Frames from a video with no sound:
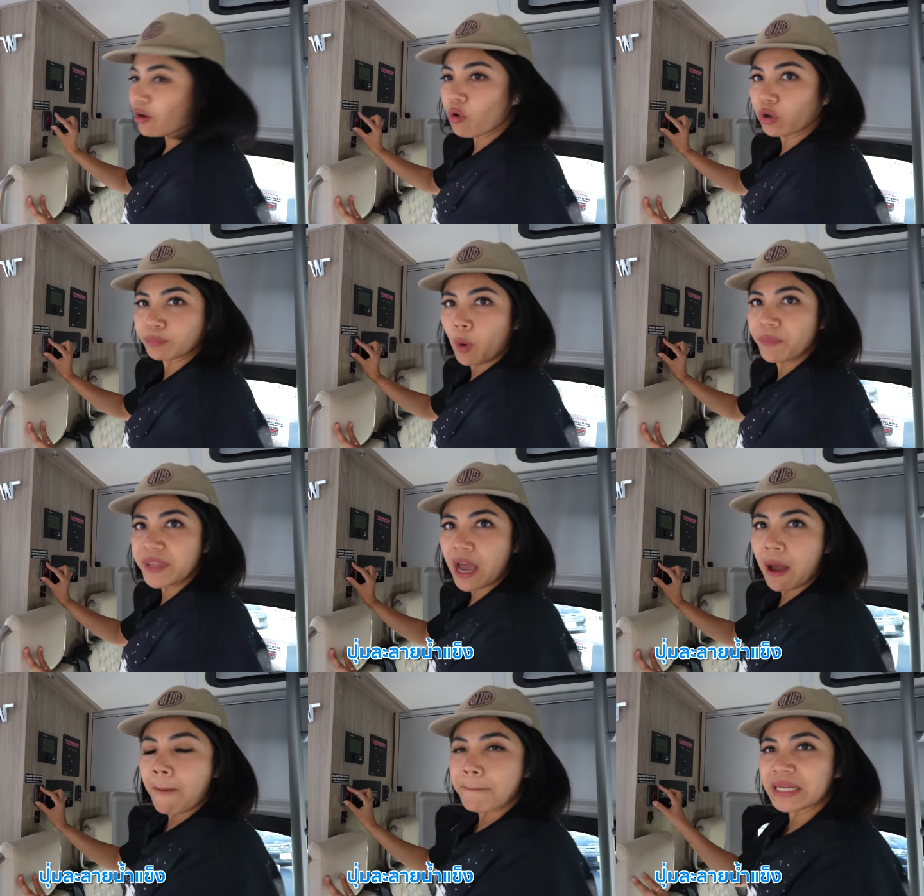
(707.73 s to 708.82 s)
เรากดปุ๊บเนี่ย
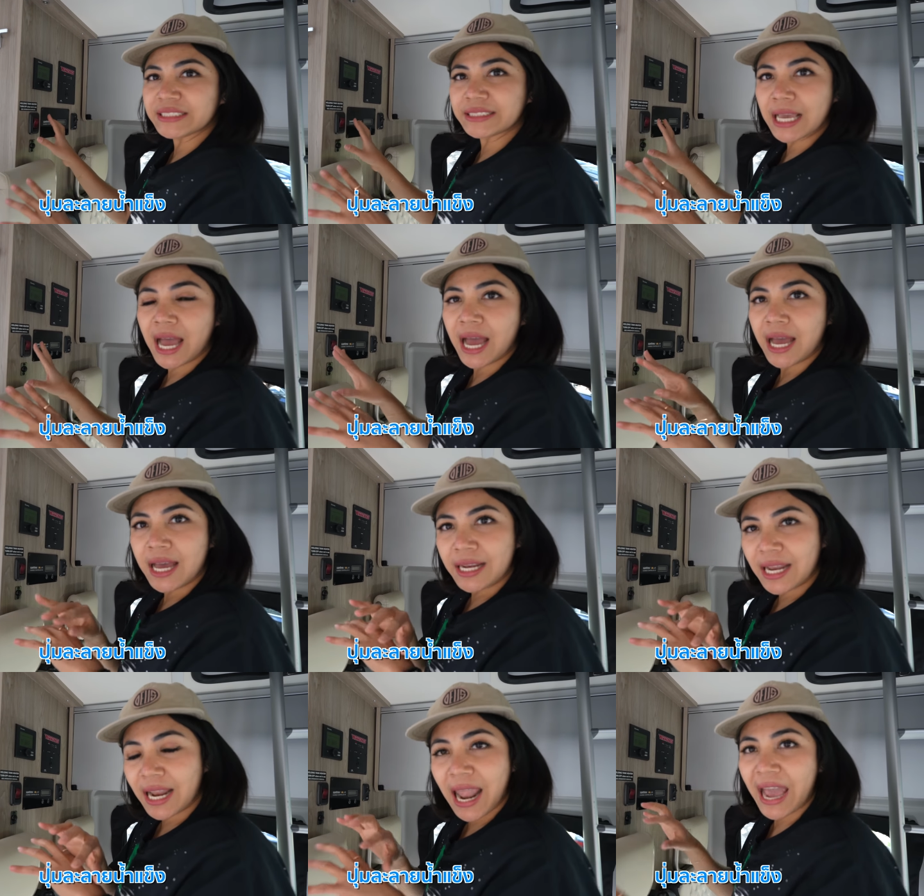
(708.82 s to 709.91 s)
มันจะละ